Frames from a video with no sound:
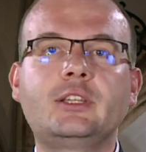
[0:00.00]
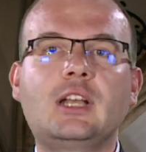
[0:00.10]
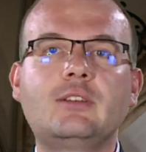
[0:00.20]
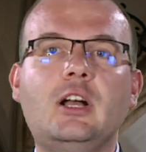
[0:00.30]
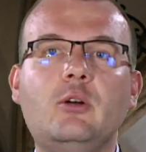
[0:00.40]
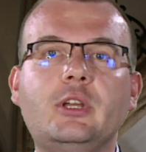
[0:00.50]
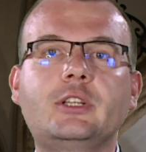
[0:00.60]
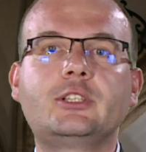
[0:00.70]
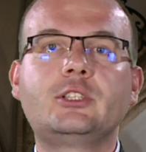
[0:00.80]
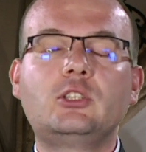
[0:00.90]

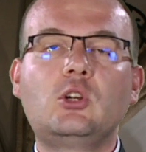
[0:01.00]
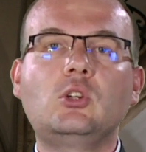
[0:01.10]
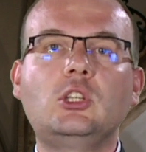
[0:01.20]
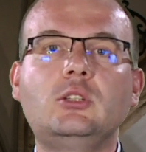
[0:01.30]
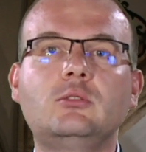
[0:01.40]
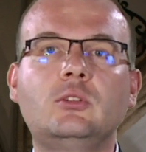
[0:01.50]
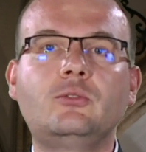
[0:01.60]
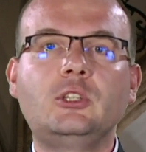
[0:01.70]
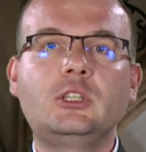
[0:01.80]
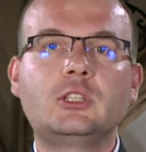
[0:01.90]
kawałek drogi
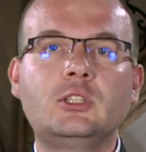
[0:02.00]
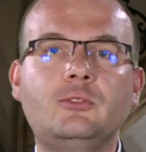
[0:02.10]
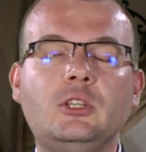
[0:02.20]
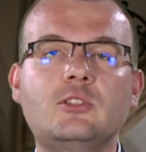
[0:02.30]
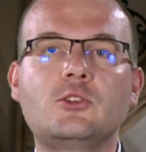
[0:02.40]
w ich, w ich